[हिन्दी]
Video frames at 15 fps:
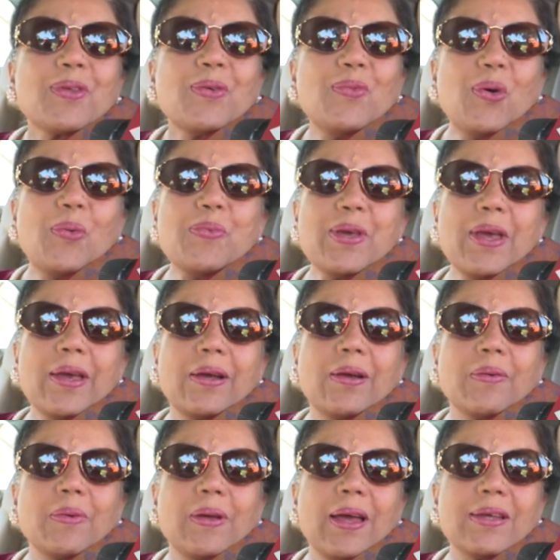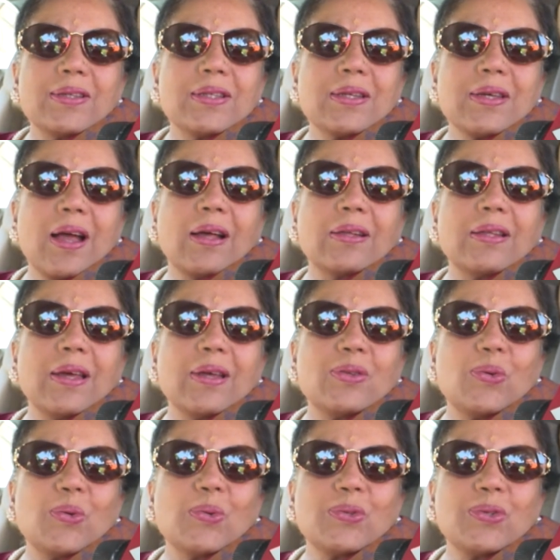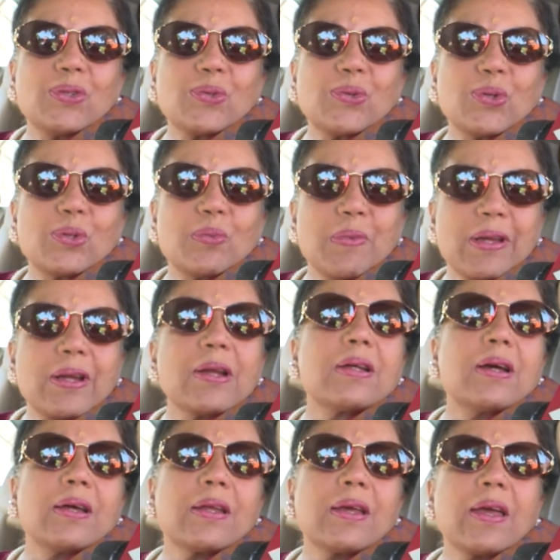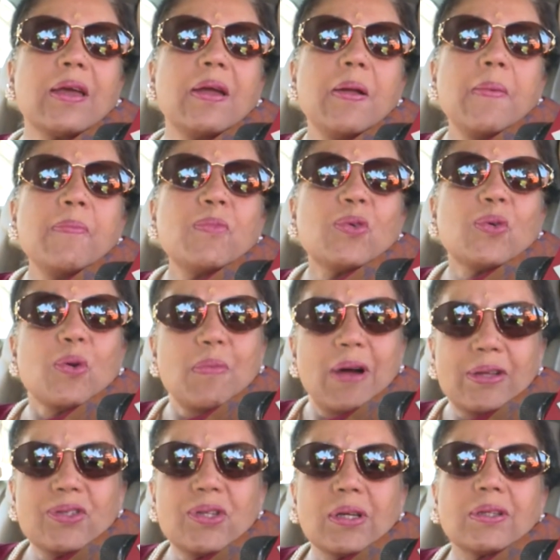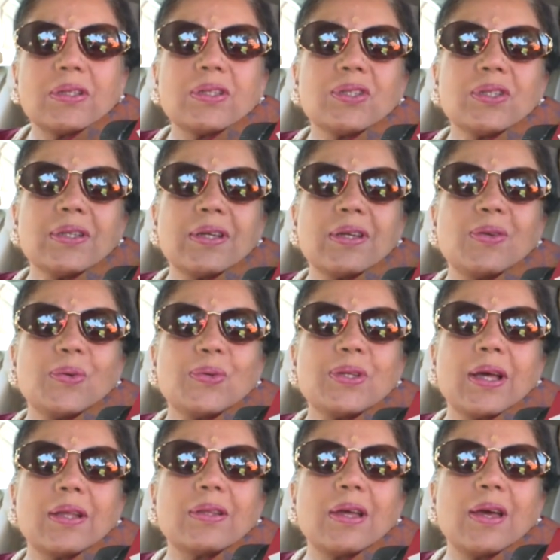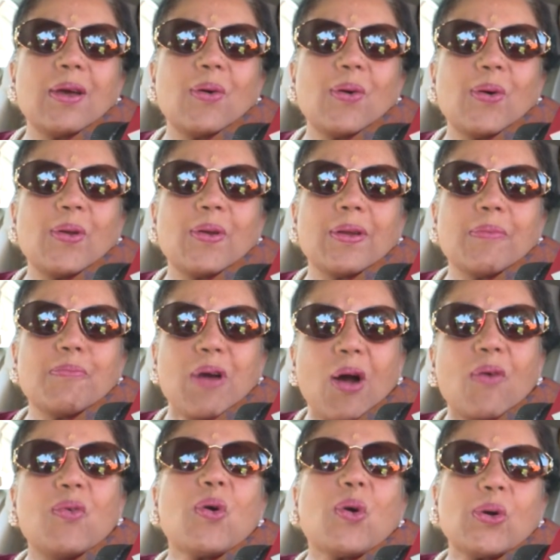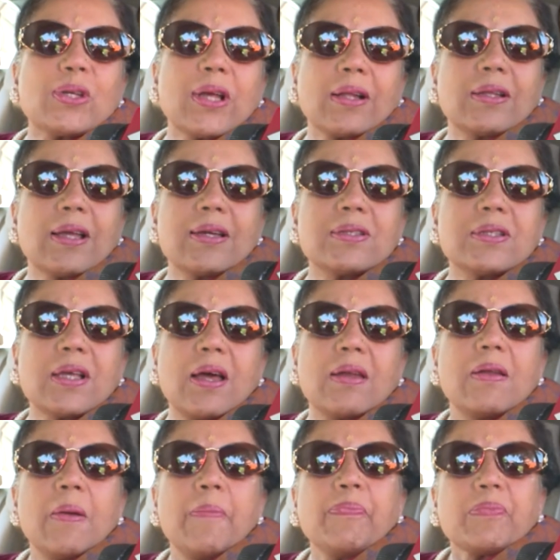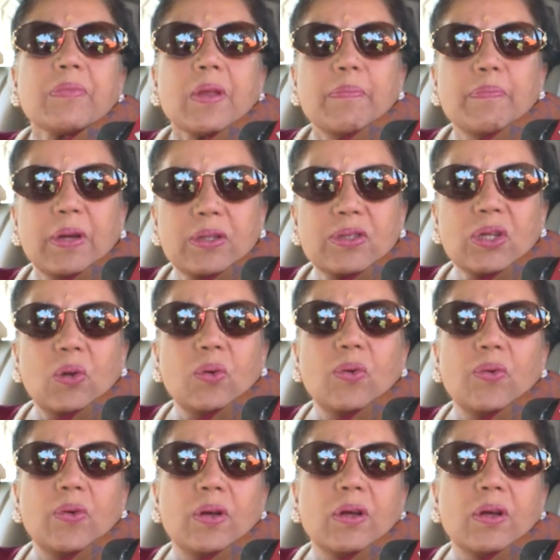वो भी एक ऐसी याद है जो जिसको स्मरण करके रोमांचक शरीर हो जाता है और भावुक हो जाता है इंसान पर चलो